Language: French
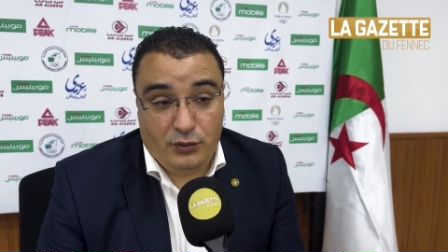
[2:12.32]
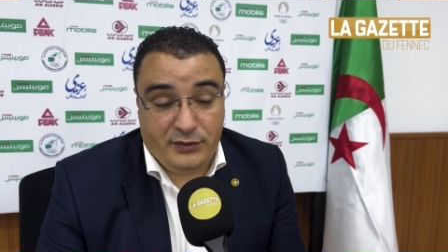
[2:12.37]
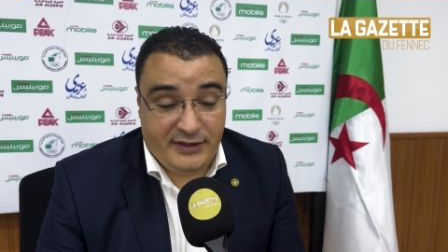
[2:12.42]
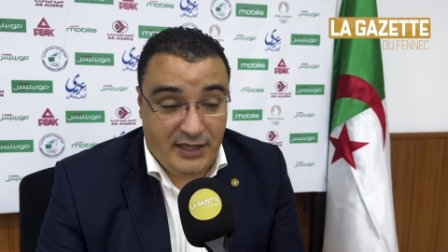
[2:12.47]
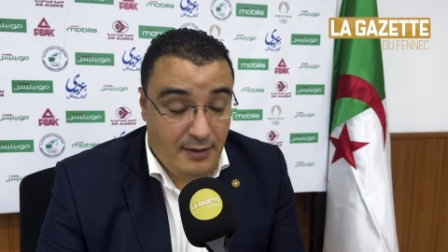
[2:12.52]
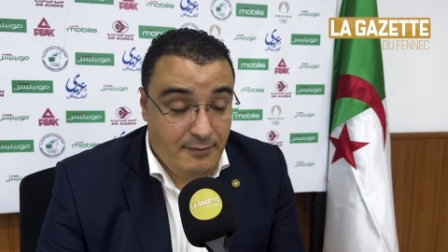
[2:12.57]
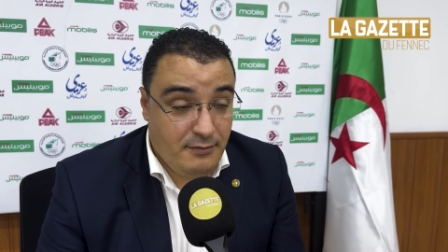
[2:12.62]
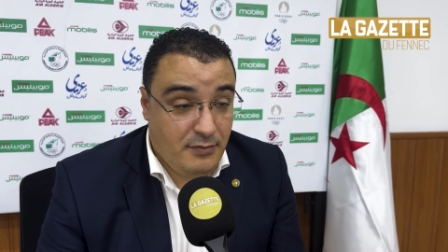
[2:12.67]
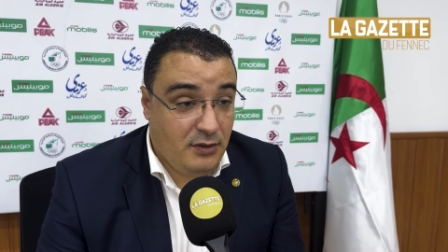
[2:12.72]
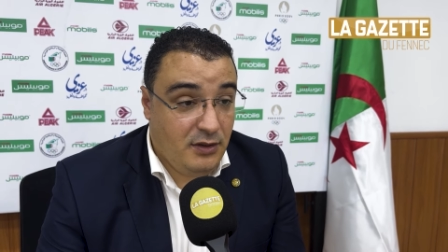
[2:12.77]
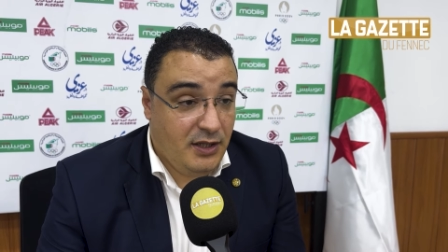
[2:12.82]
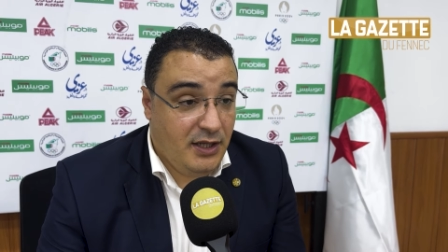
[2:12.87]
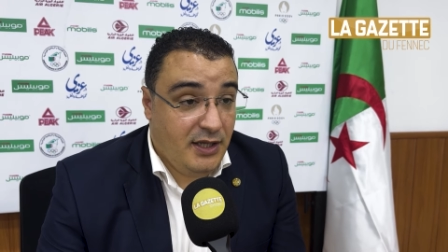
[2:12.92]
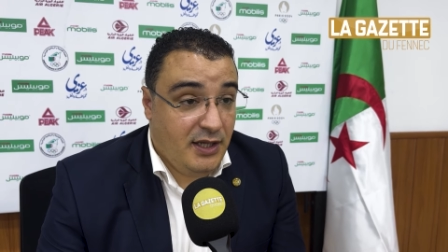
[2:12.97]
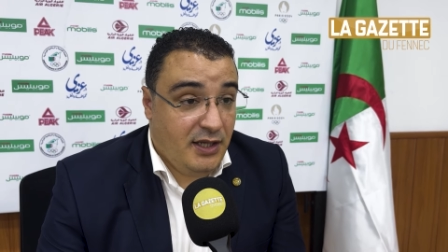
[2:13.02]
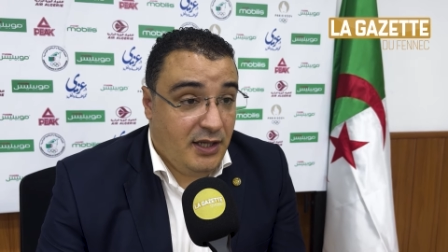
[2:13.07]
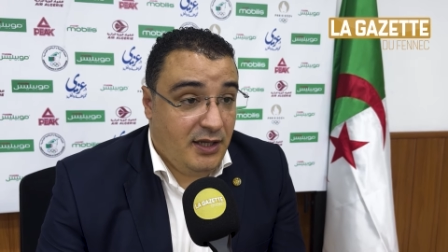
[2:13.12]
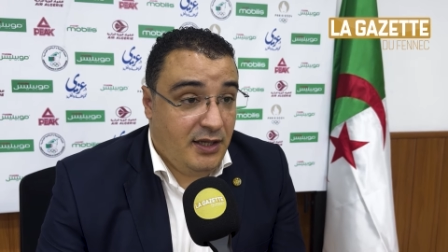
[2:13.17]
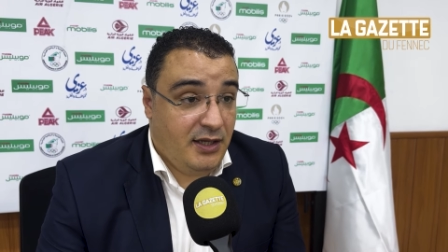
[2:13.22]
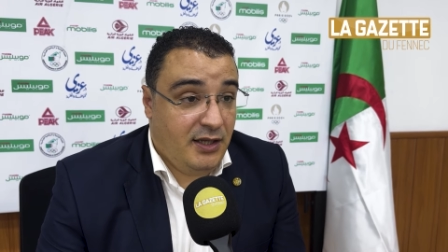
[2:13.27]
dame
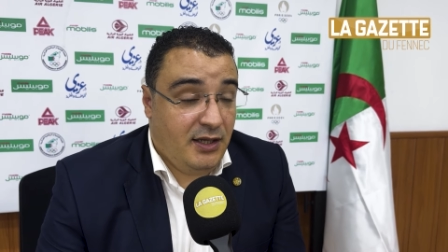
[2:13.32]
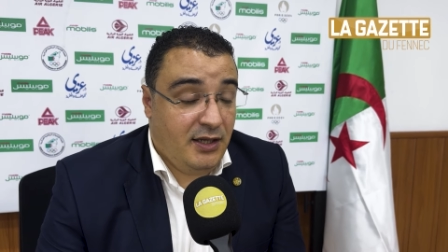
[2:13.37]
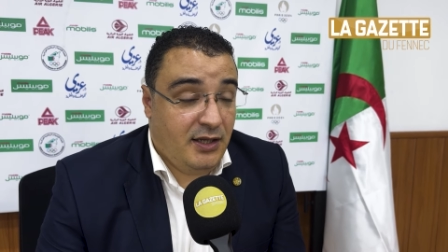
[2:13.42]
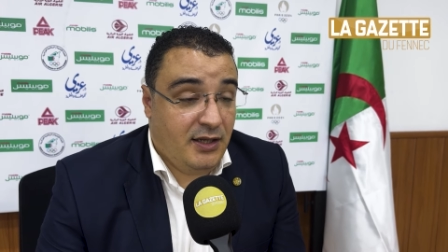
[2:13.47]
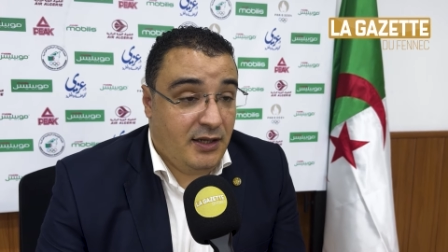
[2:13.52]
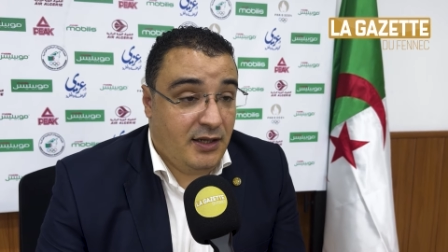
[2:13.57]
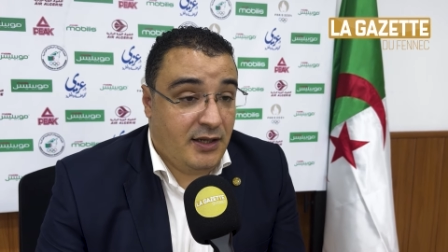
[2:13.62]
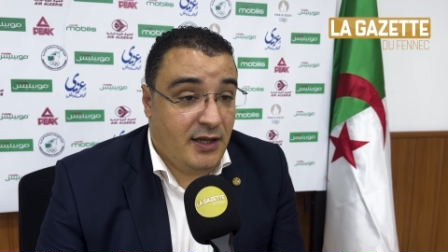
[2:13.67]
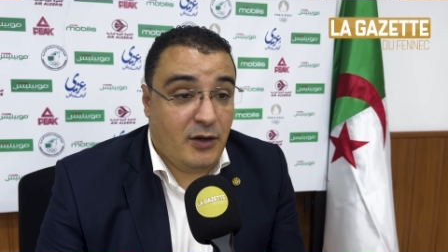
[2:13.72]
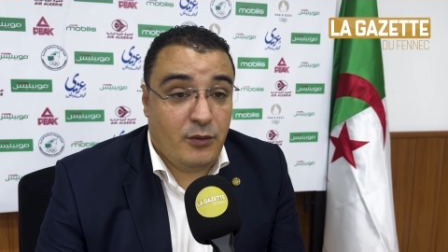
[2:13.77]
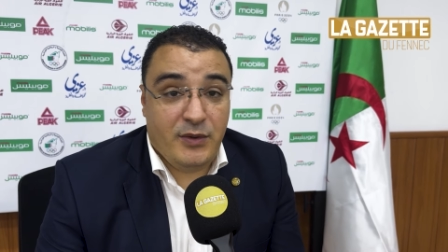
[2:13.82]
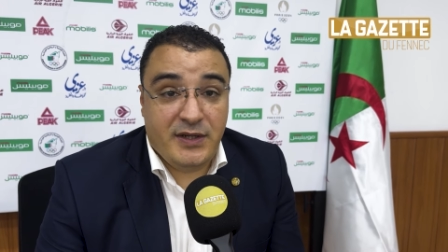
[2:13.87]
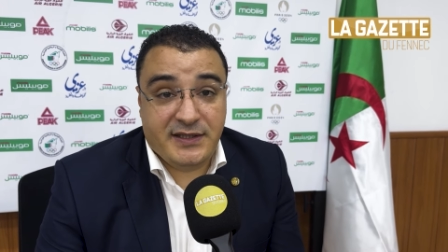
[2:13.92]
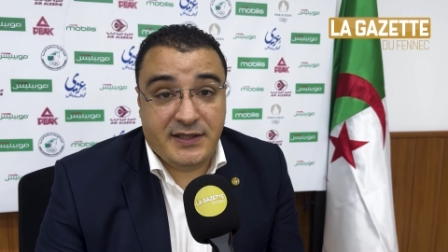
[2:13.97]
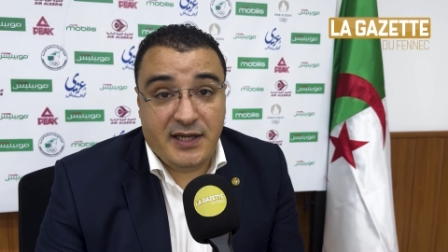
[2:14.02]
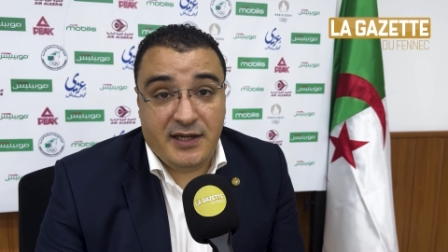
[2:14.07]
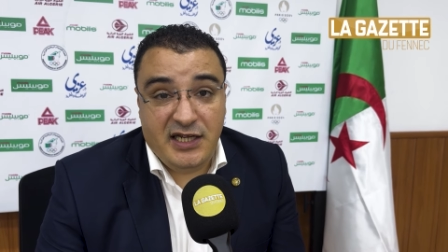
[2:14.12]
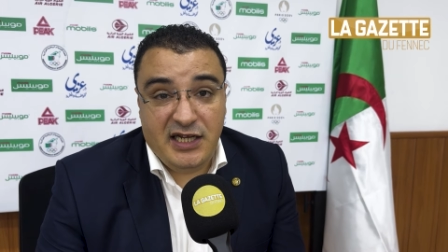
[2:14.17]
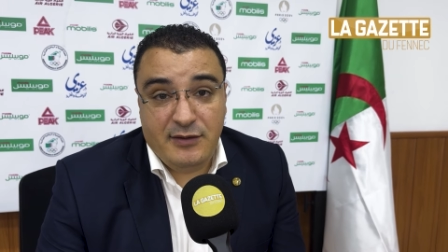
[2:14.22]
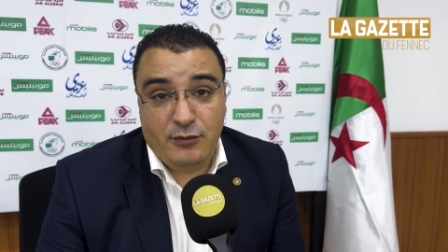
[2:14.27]
et Herwi
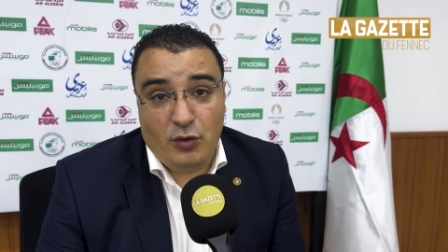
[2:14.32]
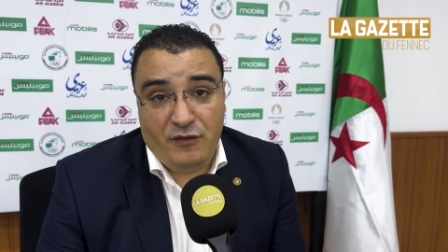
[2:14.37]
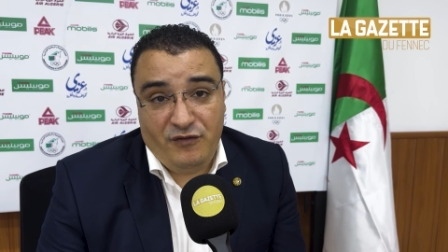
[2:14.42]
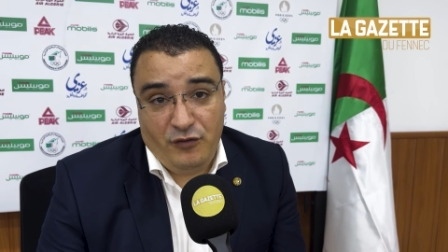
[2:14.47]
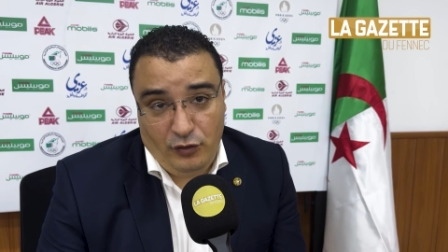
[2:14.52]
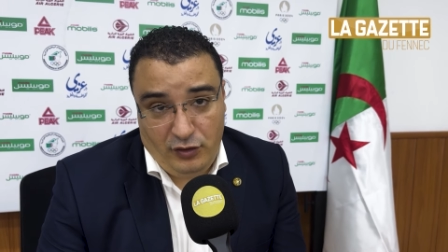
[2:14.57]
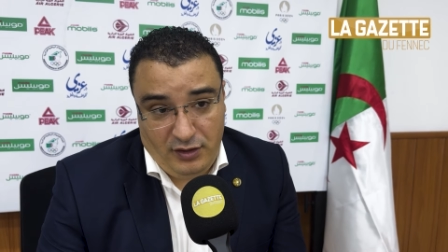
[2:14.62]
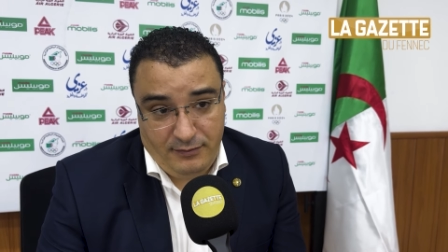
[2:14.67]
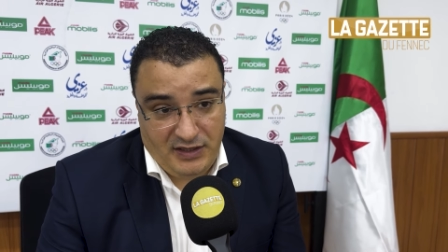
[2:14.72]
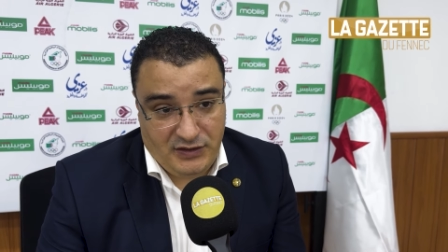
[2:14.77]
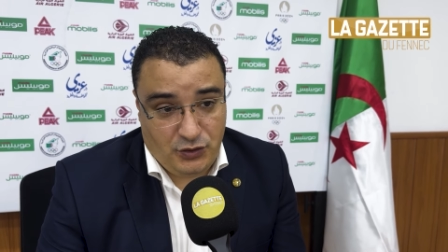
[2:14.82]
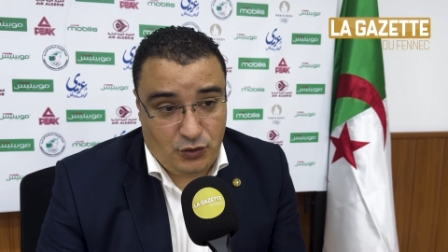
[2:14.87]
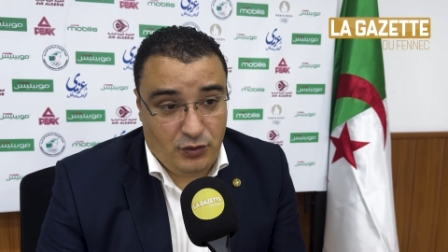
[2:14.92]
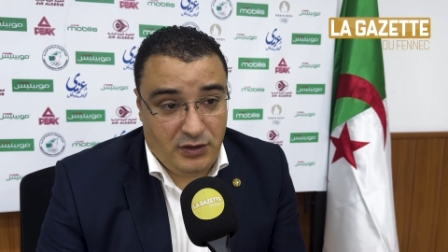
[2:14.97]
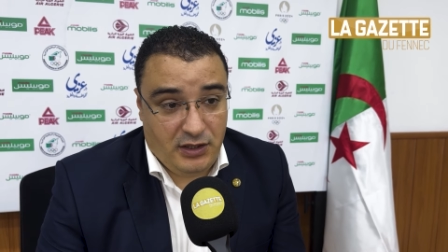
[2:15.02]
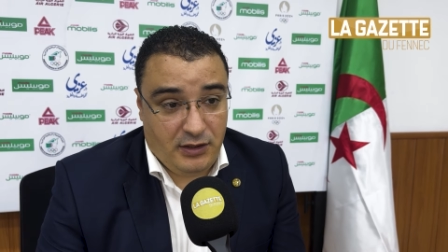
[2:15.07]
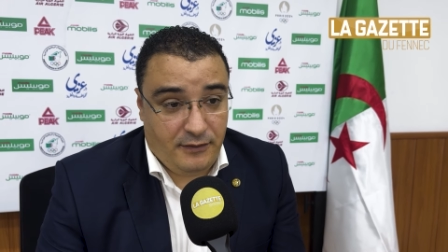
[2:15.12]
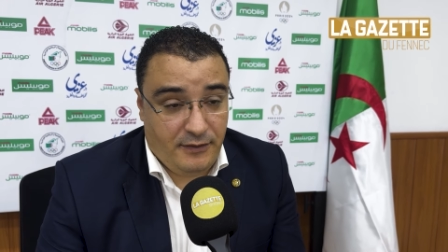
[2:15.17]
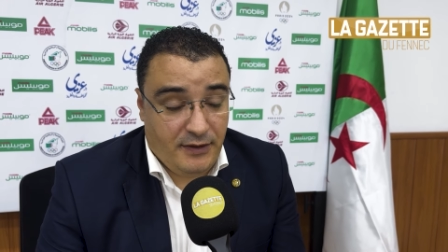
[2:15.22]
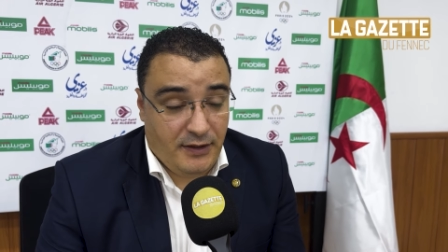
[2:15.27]
Salim au fleuret
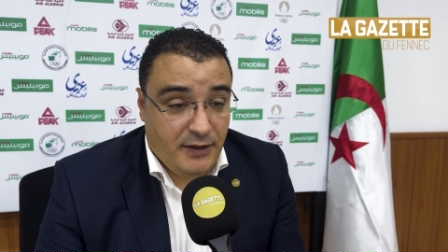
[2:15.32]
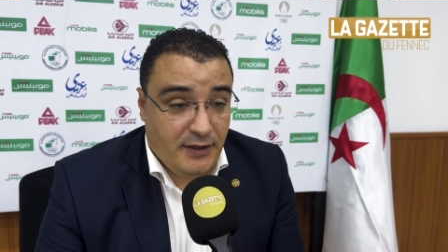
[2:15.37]
masculin.